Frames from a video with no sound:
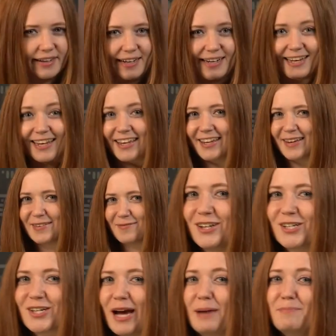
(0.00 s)
Klick hier.
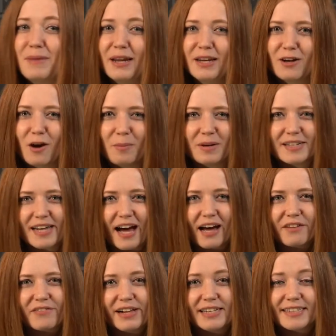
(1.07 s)
Schreib mir in die
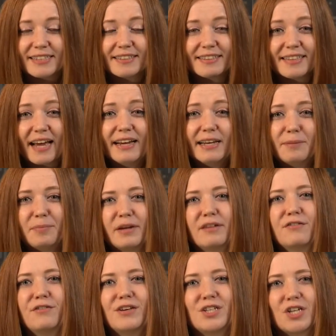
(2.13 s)
Kommentare, welches dein
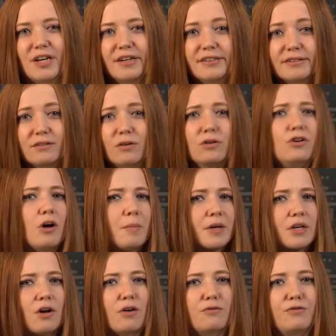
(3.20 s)
Lieblingsfeature ist und ob ich
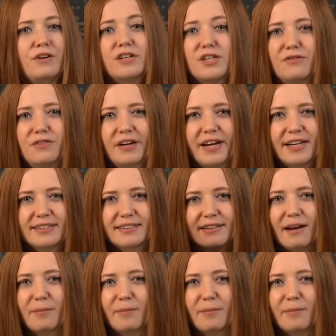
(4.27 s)
noch ein Feature vergessen